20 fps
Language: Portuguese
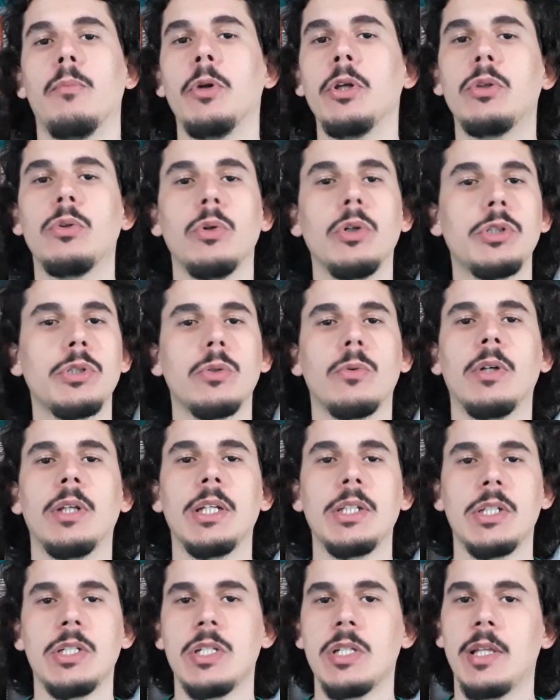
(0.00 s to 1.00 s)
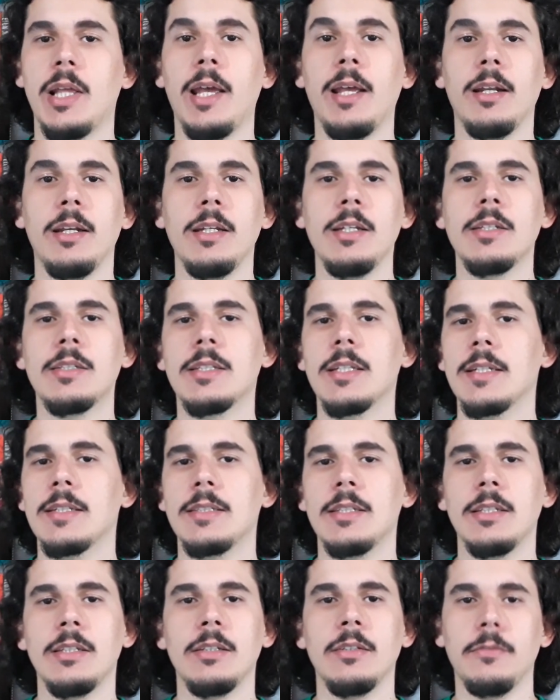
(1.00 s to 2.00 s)
Muito útil quando a gente tem tá listas
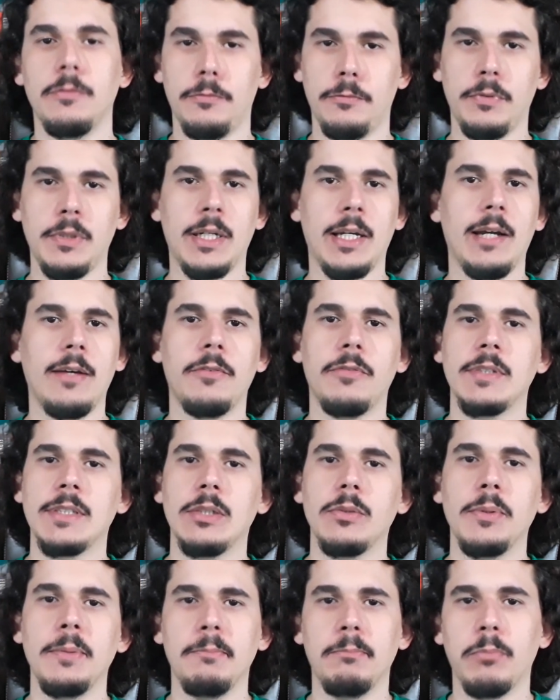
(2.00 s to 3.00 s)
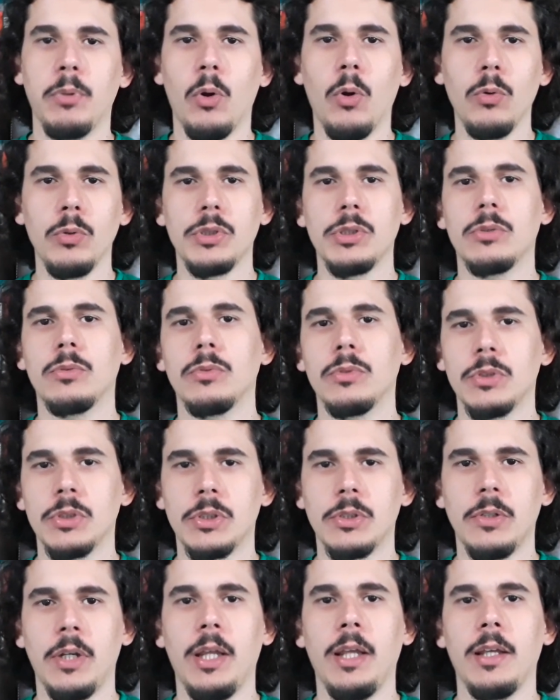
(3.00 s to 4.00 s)
e ficar fazendo implode com
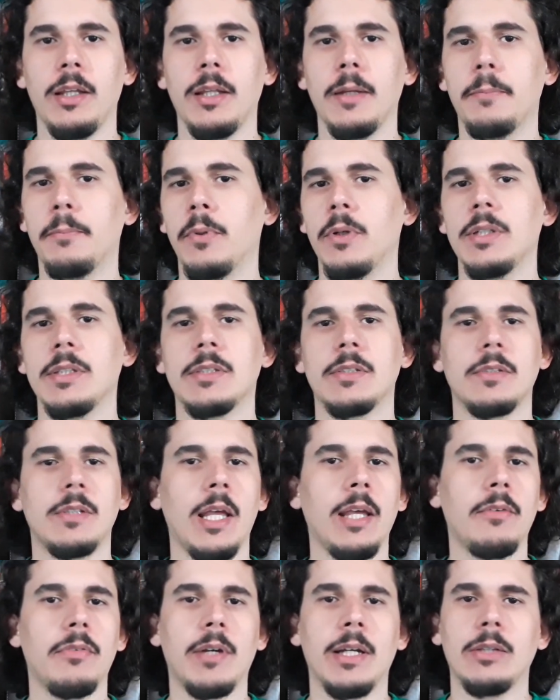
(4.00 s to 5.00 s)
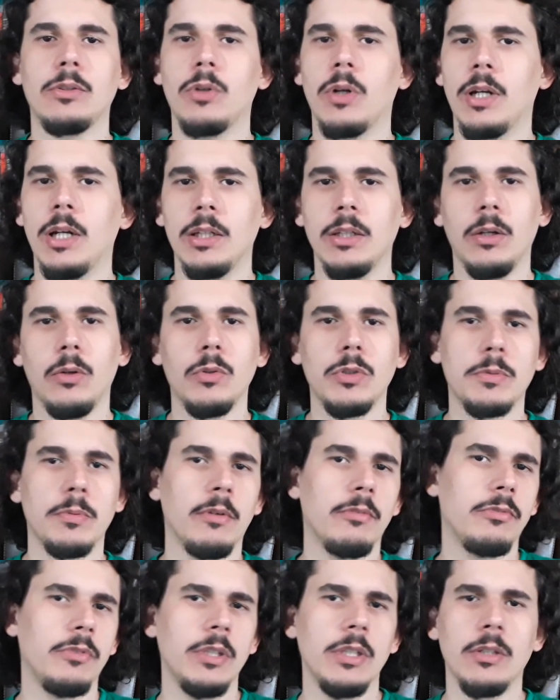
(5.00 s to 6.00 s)
string, depois tem que ficar trocando a última
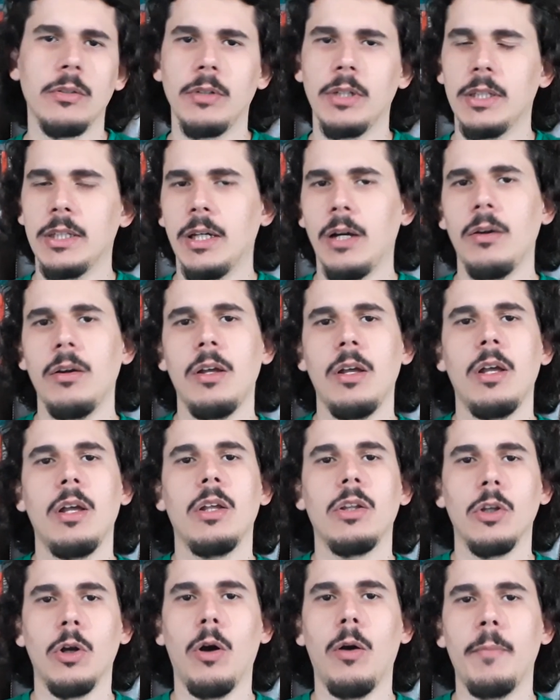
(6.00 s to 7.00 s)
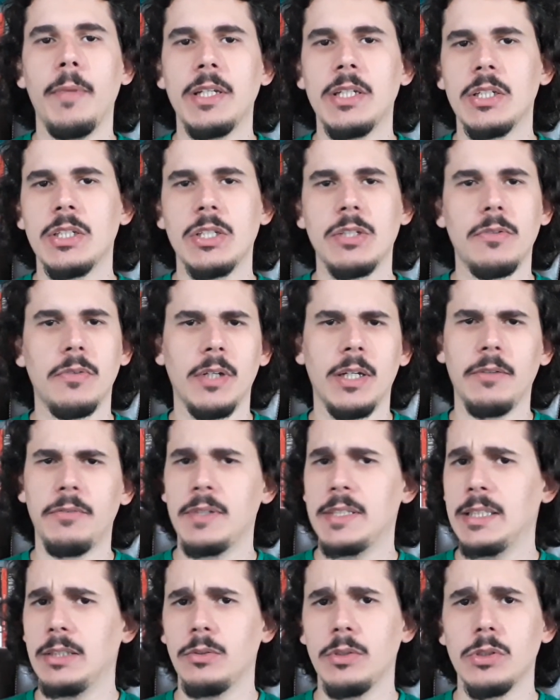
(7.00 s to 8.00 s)
vírgula e tal. Normalmente a gente fica
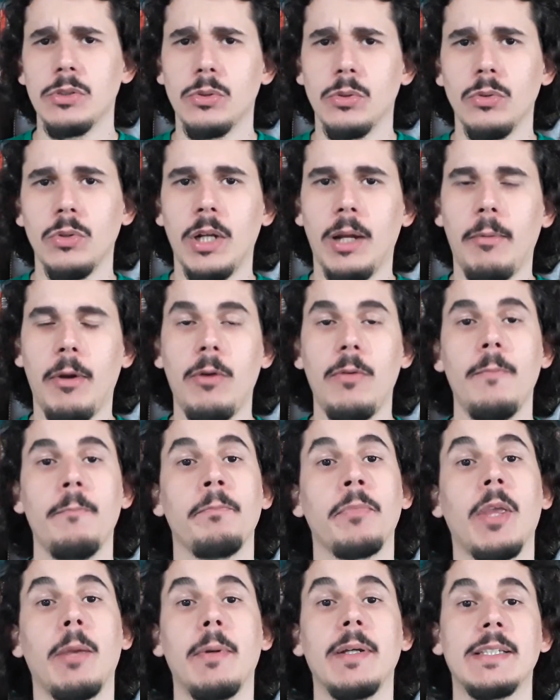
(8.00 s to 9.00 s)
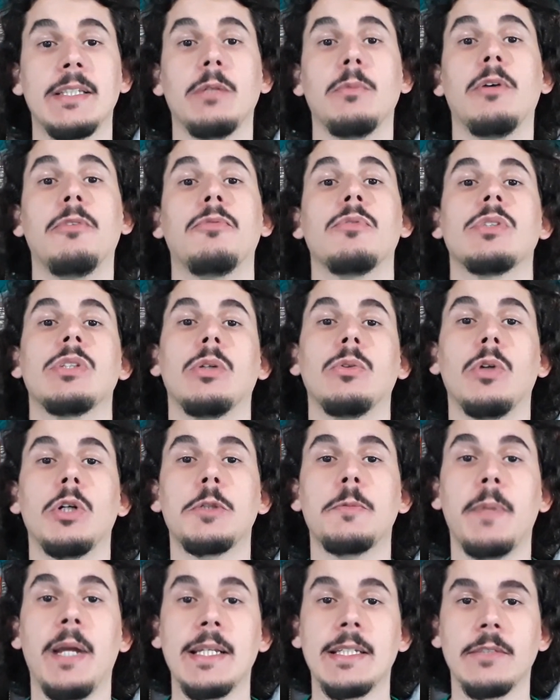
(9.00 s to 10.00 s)
fazendo isso tudo na mão, mas tem uma função do
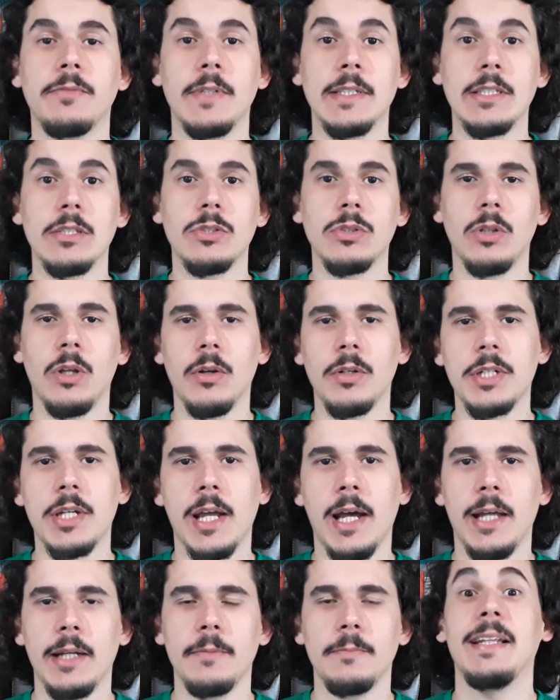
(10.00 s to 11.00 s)
WordPress que faz isso logo de cara.